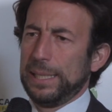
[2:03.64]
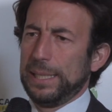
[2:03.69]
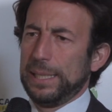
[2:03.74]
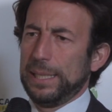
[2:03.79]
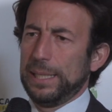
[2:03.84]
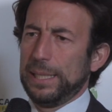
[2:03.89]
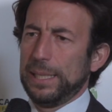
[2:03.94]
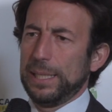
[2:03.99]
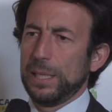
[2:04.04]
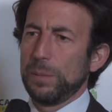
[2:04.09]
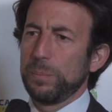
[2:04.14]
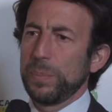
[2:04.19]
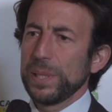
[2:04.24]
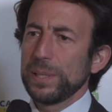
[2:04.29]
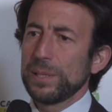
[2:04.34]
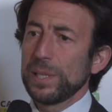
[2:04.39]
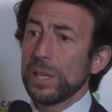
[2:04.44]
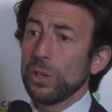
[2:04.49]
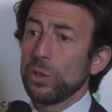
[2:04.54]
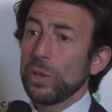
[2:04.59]
eh, il
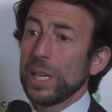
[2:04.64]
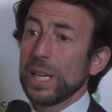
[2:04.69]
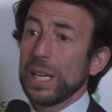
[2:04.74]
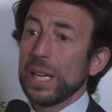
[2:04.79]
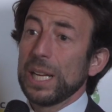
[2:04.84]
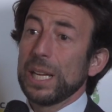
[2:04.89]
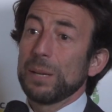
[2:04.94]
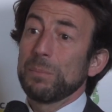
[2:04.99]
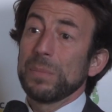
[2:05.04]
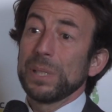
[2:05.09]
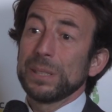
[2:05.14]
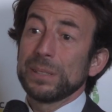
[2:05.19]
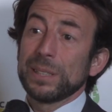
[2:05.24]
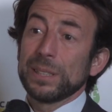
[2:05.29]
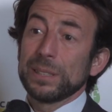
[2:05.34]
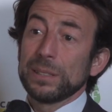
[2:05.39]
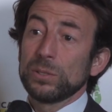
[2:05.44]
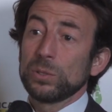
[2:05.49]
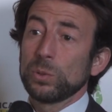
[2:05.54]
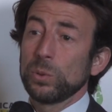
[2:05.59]
pensiero è, è, a
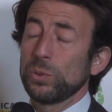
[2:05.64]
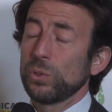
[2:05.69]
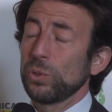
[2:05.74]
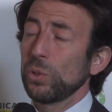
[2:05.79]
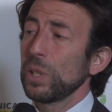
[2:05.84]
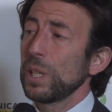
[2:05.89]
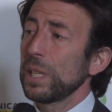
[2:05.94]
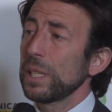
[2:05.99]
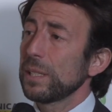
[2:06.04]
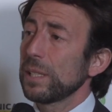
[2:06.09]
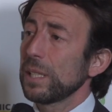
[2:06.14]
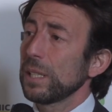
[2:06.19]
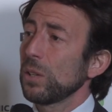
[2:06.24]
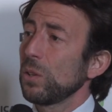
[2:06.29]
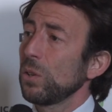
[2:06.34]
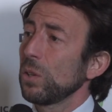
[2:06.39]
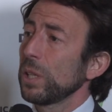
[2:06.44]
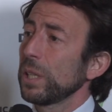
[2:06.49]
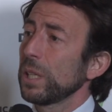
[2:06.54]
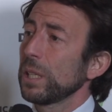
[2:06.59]
mettere in discussione le
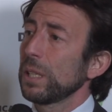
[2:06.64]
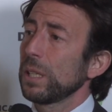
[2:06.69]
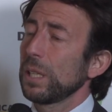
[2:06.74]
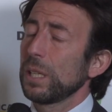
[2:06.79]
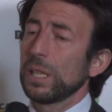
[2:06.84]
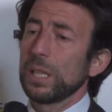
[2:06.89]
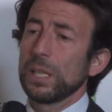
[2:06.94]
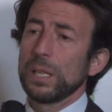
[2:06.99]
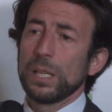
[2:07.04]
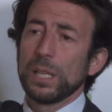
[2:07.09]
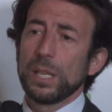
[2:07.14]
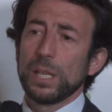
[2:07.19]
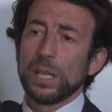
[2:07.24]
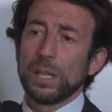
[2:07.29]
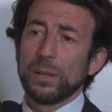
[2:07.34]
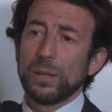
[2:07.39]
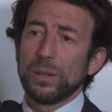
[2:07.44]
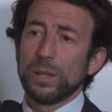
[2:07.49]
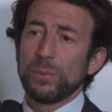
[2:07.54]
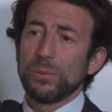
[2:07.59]
singole eh,
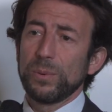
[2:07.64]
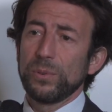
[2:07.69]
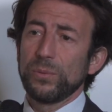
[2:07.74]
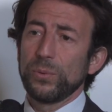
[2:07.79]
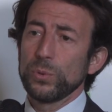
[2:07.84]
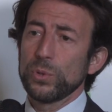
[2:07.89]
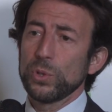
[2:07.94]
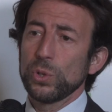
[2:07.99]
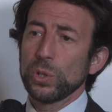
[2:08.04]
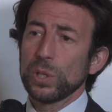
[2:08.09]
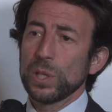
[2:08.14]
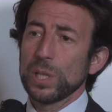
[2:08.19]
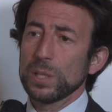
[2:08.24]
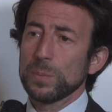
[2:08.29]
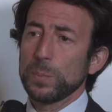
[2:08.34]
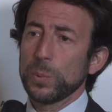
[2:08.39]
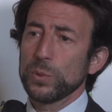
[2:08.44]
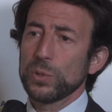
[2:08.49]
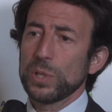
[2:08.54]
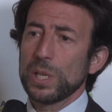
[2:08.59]
eh, funzioni di
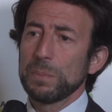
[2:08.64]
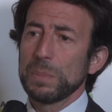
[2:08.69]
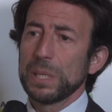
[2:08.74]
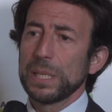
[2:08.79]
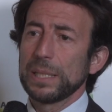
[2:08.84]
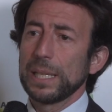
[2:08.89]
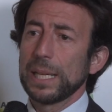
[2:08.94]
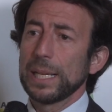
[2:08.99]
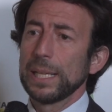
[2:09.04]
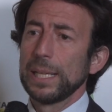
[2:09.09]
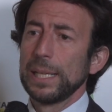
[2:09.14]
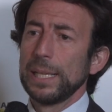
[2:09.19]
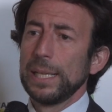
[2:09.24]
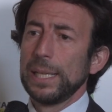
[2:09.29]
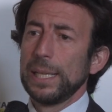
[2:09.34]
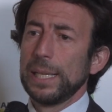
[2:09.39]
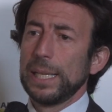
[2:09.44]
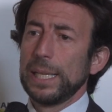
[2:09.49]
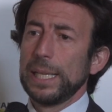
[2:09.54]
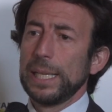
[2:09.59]
responsabilità.
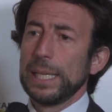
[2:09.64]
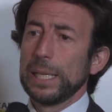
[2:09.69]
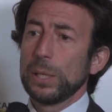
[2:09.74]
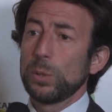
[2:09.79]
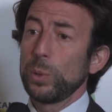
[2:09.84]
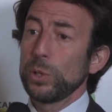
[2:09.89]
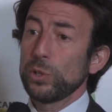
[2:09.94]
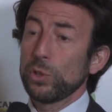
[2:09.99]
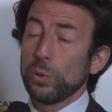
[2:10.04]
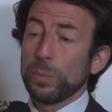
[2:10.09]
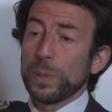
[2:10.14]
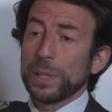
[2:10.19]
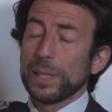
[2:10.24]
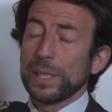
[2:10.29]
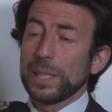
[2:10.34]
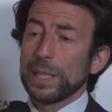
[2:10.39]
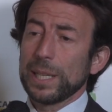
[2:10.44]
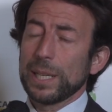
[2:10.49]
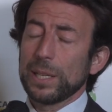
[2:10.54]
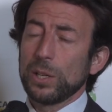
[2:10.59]
Eh, questo per
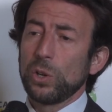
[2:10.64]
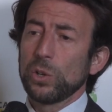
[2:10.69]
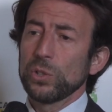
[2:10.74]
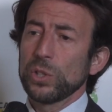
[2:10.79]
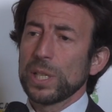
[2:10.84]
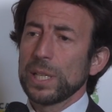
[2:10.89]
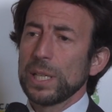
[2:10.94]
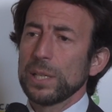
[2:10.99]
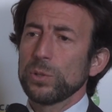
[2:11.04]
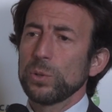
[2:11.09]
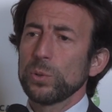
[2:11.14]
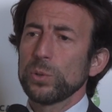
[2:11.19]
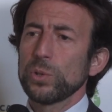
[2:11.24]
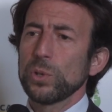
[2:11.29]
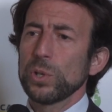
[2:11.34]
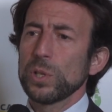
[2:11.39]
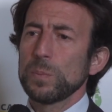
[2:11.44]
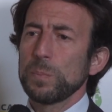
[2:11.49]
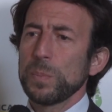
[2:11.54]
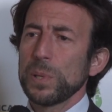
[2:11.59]
dire che cosa? Che le
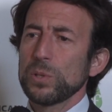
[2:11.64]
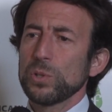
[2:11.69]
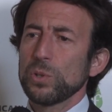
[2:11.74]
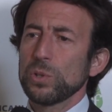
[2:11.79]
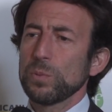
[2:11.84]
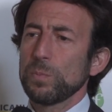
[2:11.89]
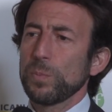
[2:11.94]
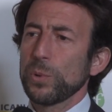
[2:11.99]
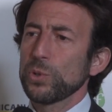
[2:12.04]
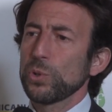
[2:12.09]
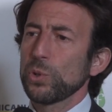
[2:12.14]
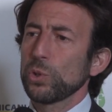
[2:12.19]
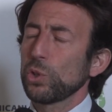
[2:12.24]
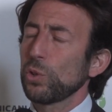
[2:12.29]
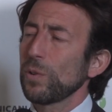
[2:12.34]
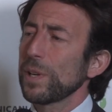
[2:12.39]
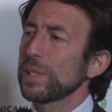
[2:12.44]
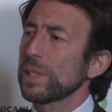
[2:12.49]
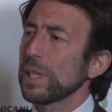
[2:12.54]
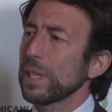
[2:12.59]
soluzioni spesso possono
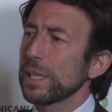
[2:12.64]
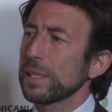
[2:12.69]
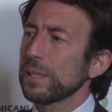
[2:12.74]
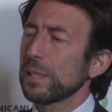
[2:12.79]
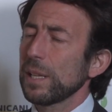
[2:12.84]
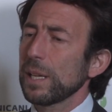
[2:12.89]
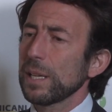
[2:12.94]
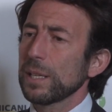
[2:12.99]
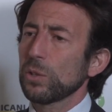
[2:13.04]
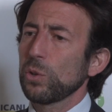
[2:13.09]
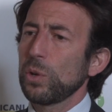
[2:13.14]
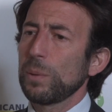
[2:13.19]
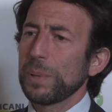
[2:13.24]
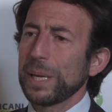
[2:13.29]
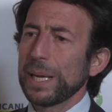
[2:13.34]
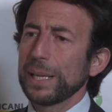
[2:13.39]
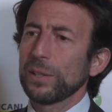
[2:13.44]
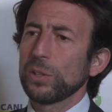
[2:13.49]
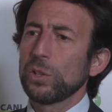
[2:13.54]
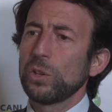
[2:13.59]
trovarsi all'esterno
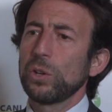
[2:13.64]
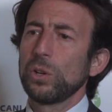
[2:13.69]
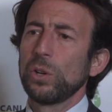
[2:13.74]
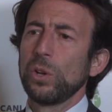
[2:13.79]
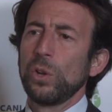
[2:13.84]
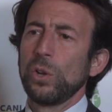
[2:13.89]
aprendo